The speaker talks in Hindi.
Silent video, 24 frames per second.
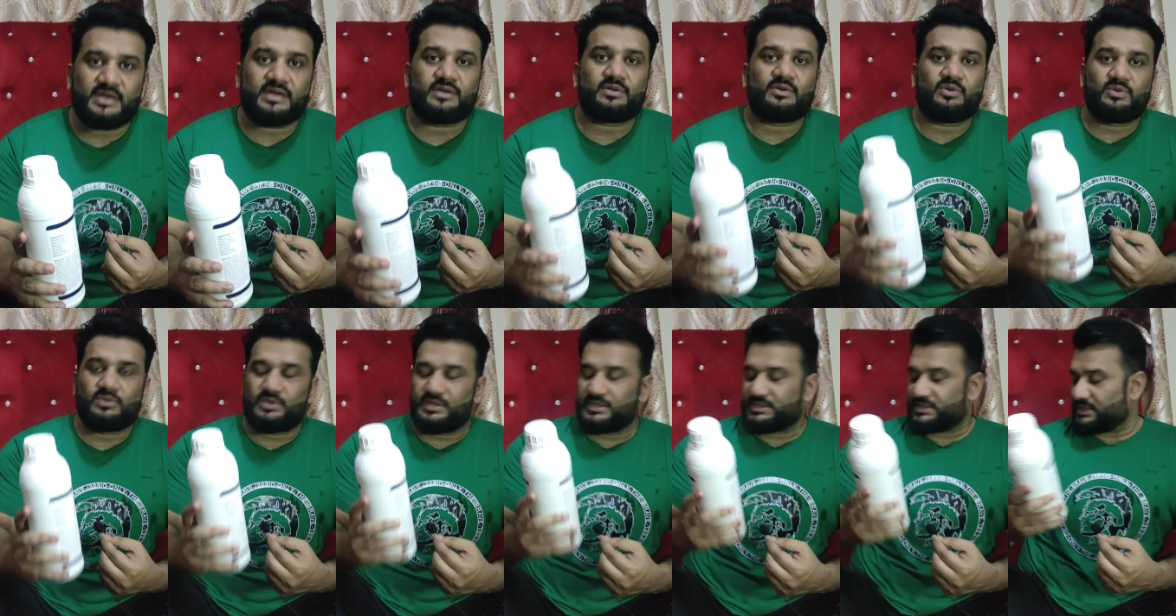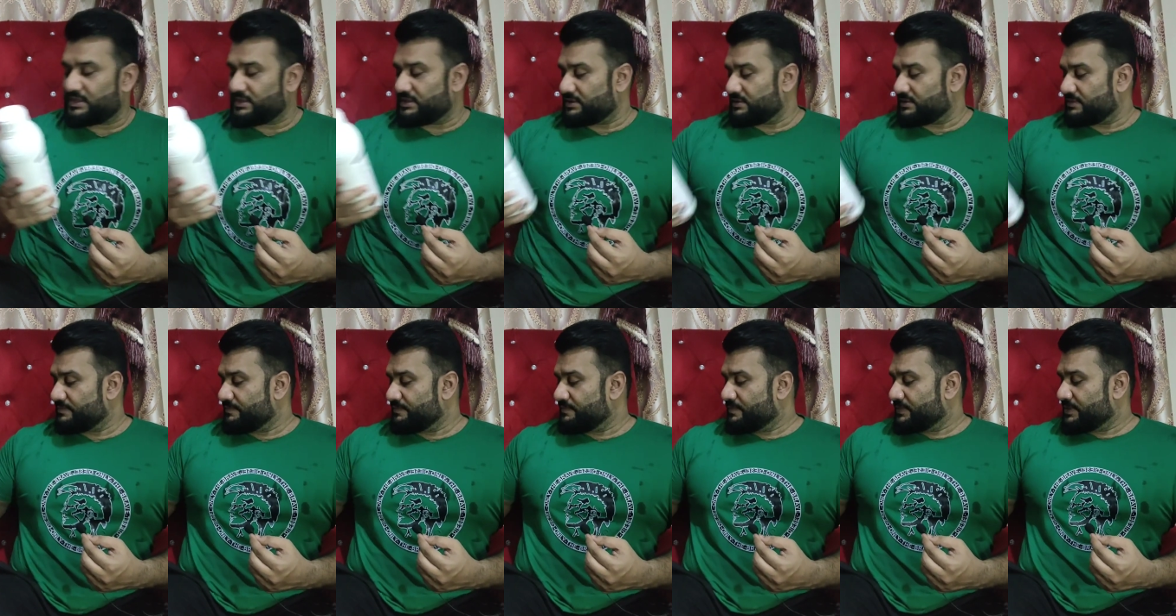डेट होनी
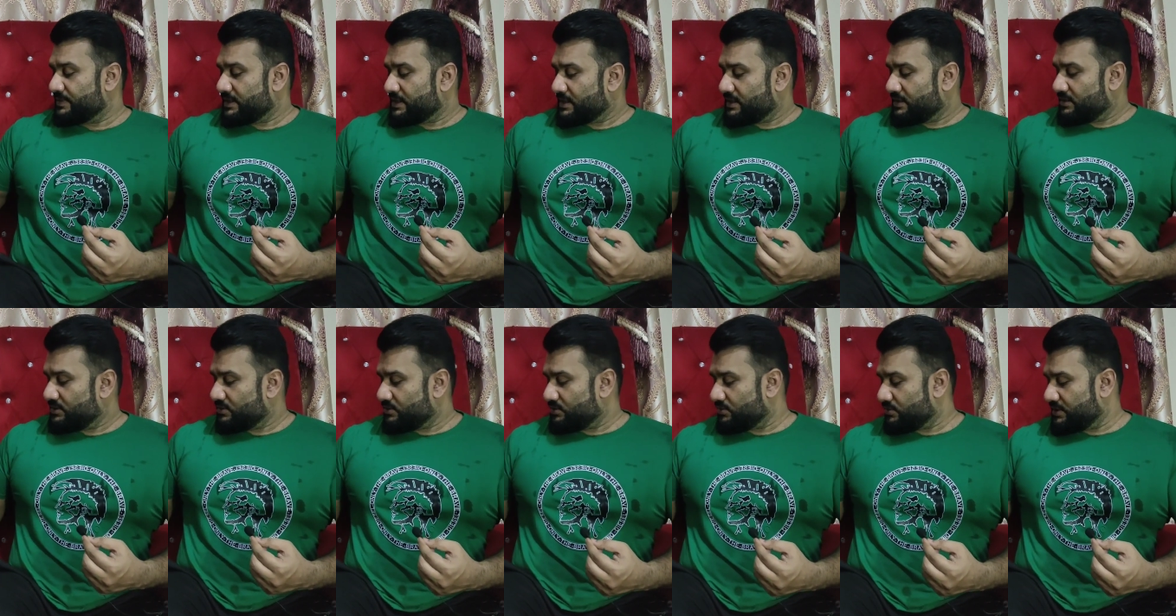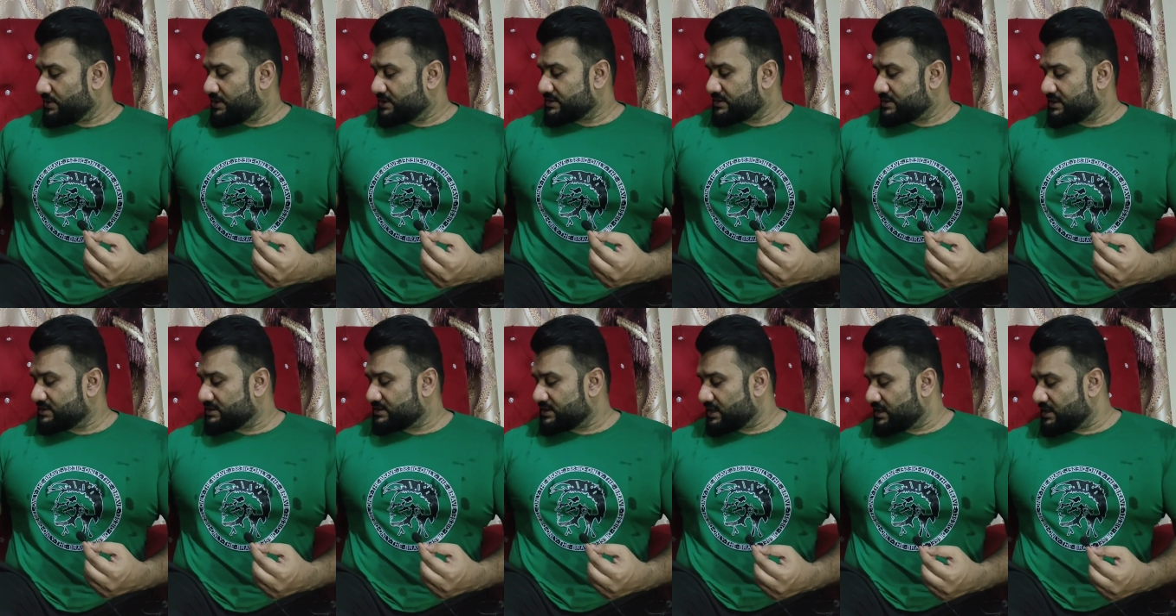चाहिए तो
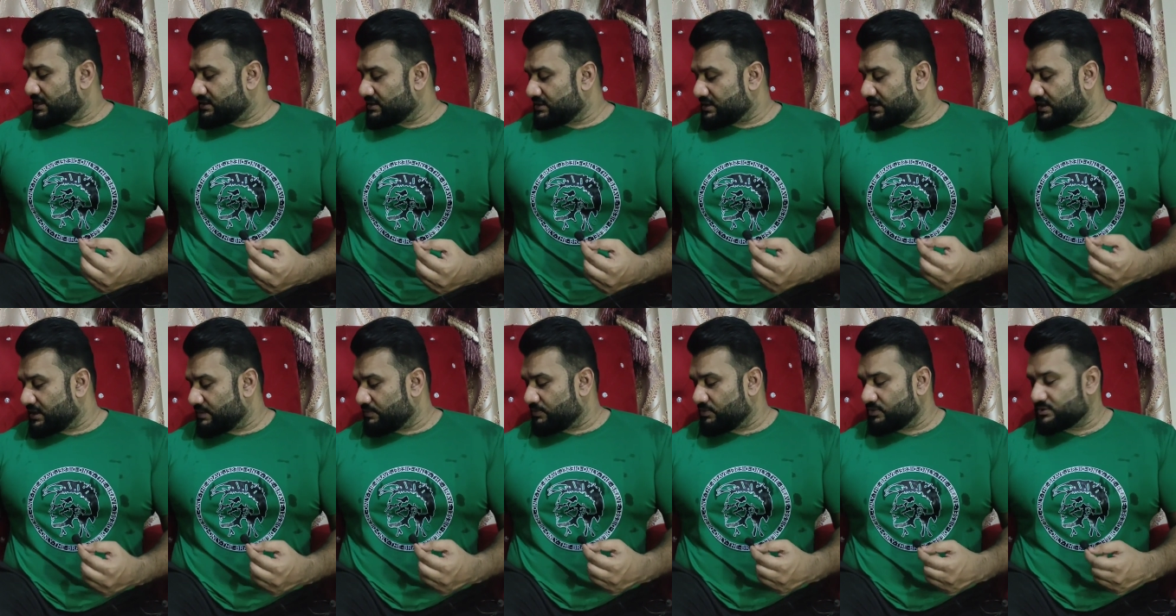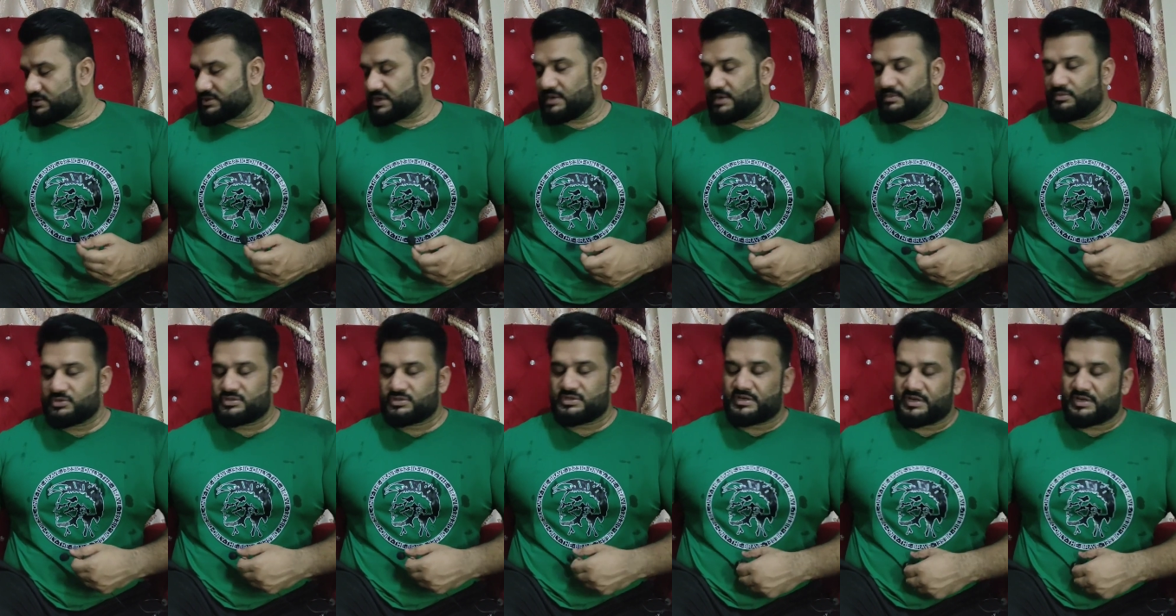इसके साथ आपको
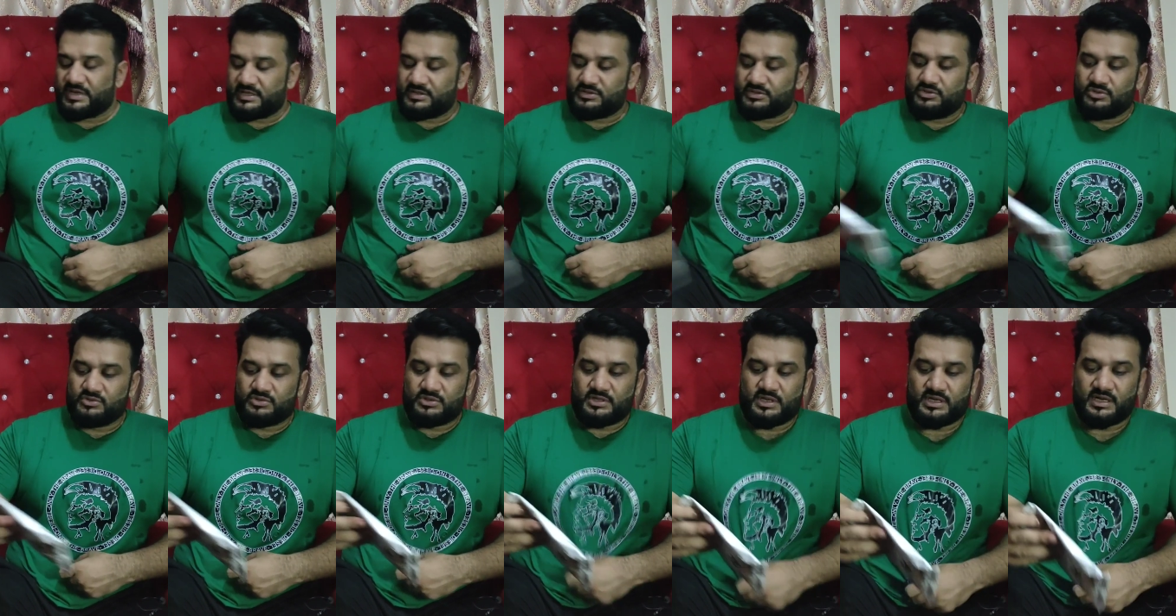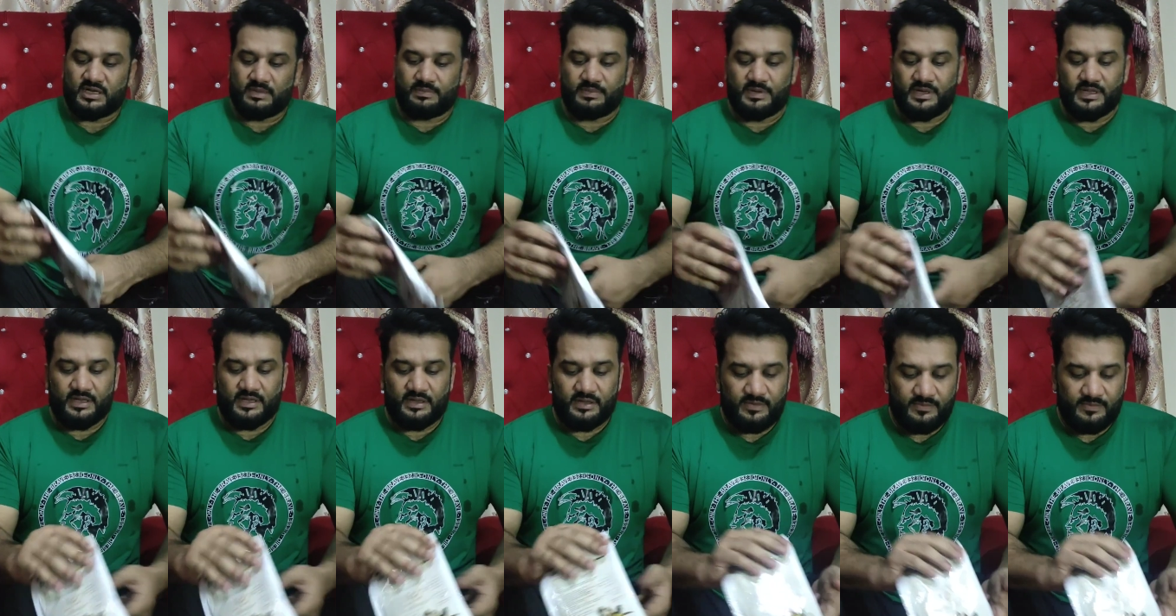साइमो स्ट्रेस यूज़ करना
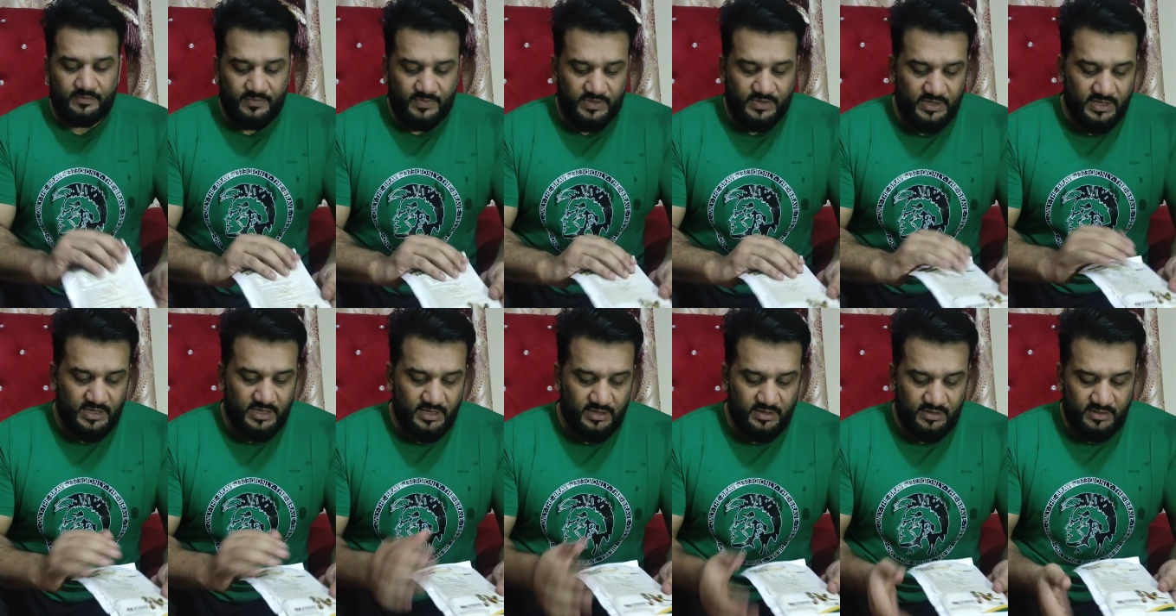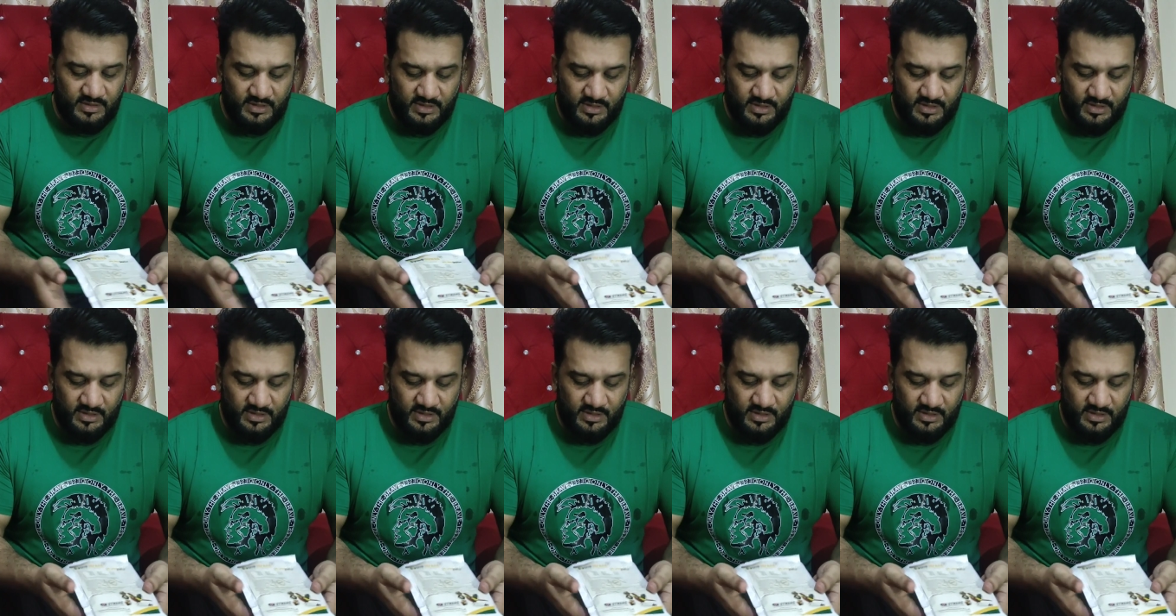पड़ेगा ये